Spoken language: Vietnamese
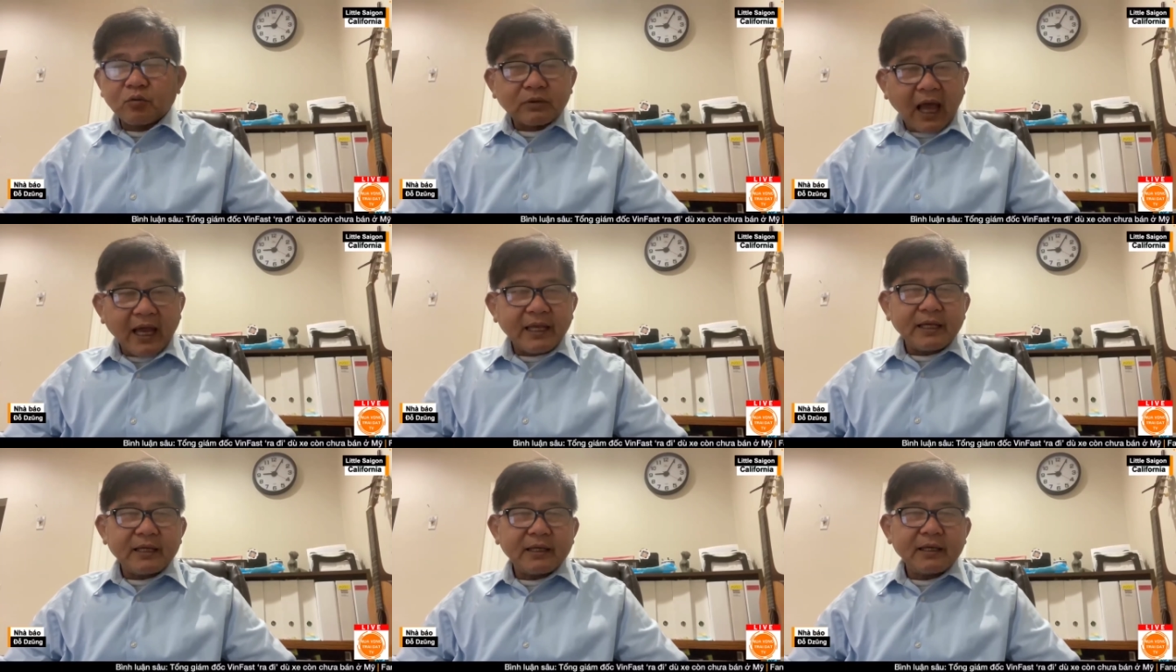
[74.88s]
Trung
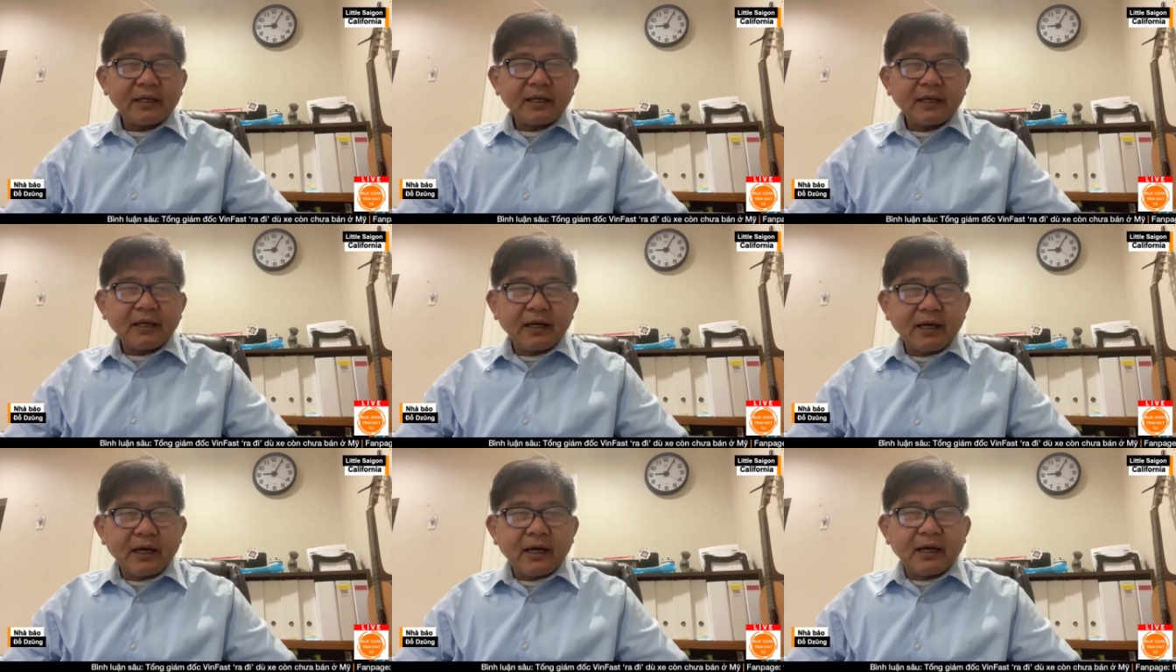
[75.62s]
Thái
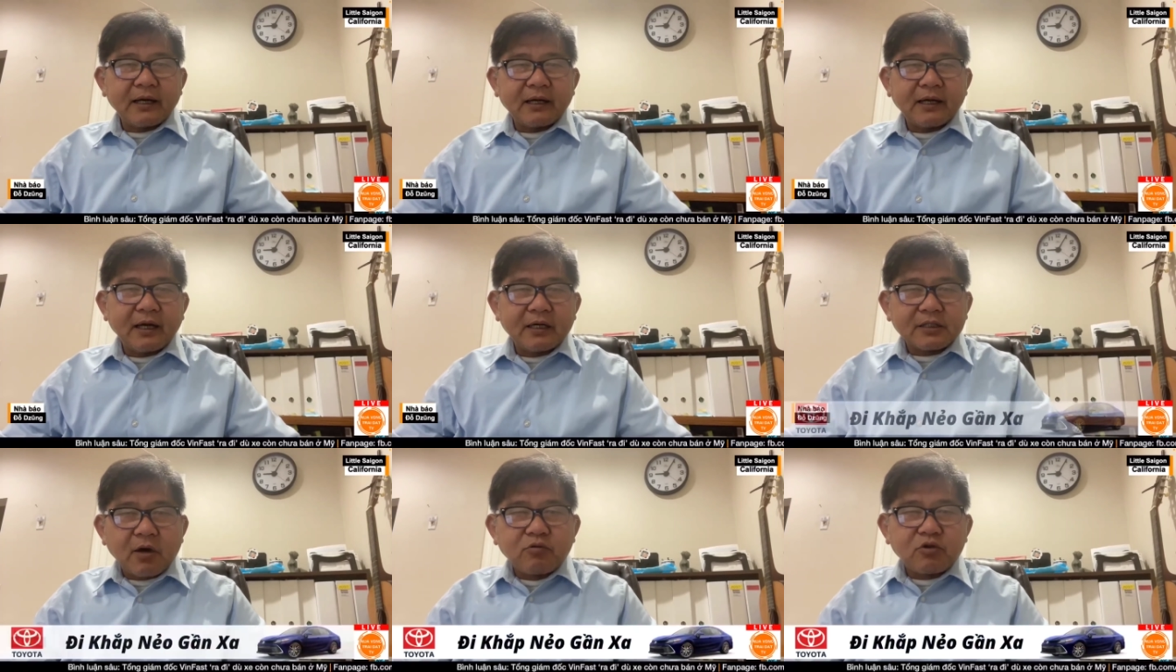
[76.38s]

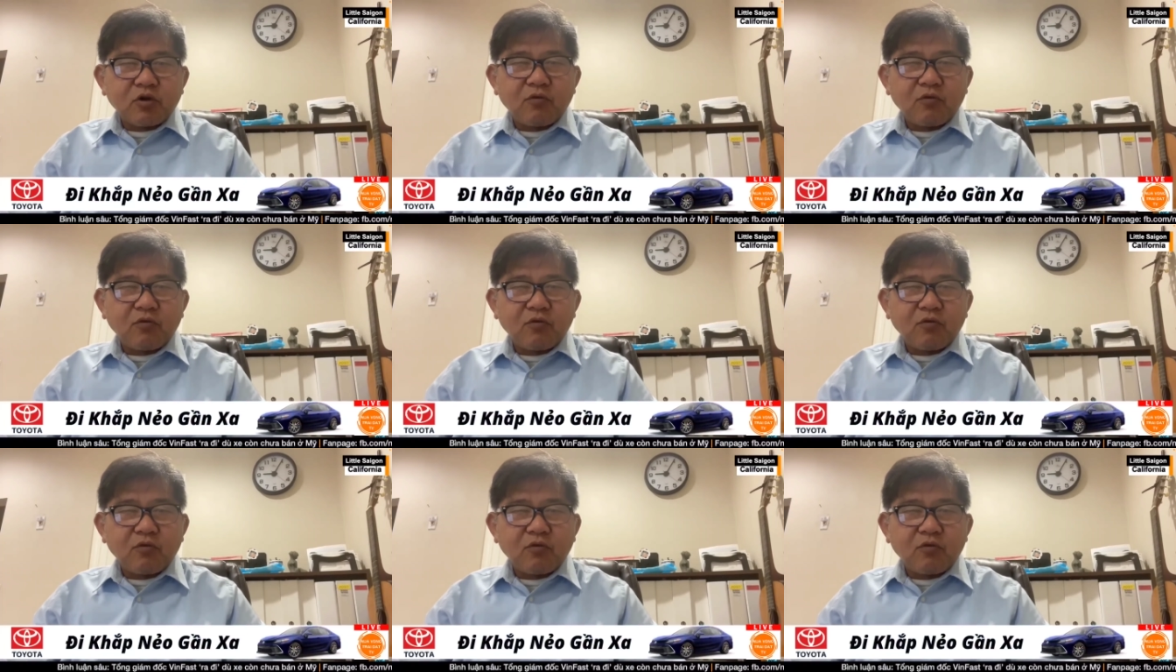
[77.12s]
sống